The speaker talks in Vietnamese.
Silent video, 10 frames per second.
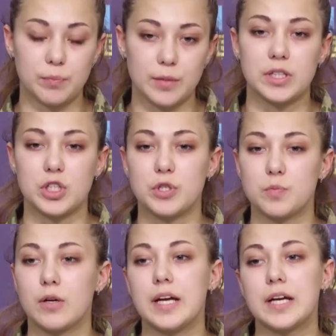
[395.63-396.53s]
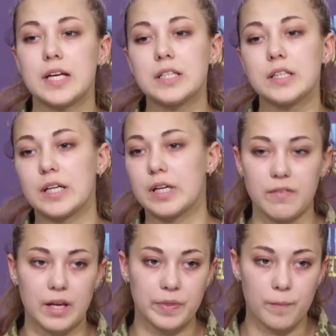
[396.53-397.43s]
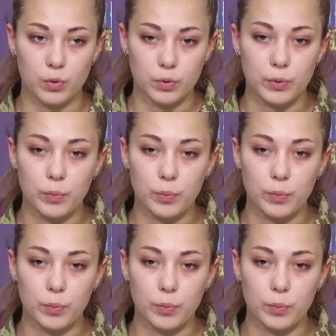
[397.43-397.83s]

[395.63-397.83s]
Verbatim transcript: hai trăm sáu mươi mốt máy bay trực thăng,